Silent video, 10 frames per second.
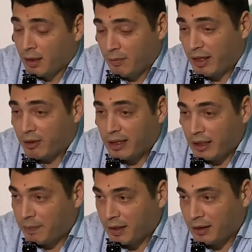Bueno,
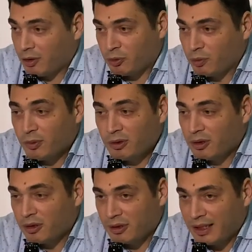cada partido es un
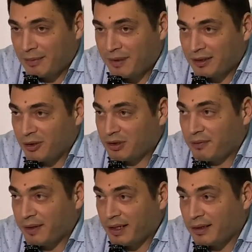mundo, cada partido es
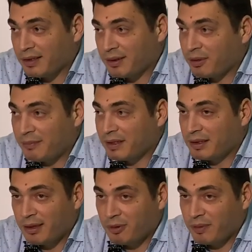diferente.
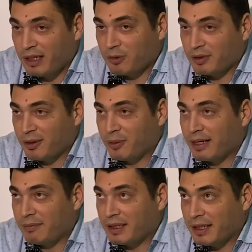Seguramente volviéramos a
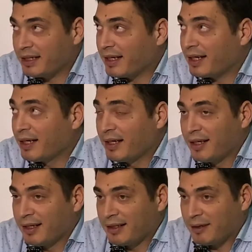jugar mañana,
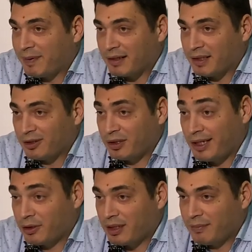el partido
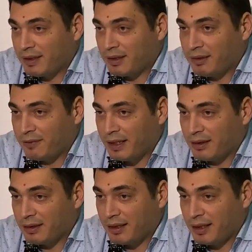sería totalmente
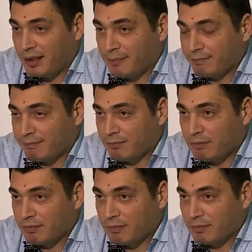diferente.
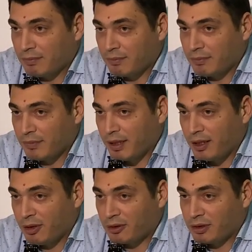Mm,
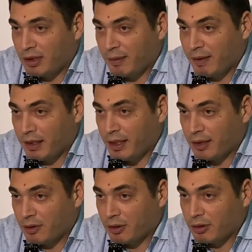ellos
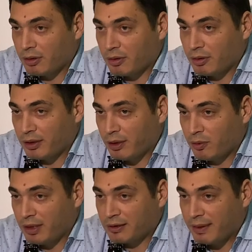venían con
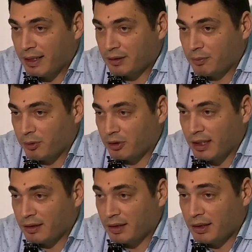algunas bajas
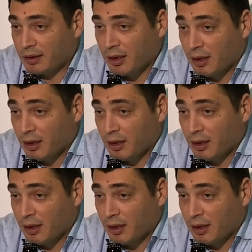importantes.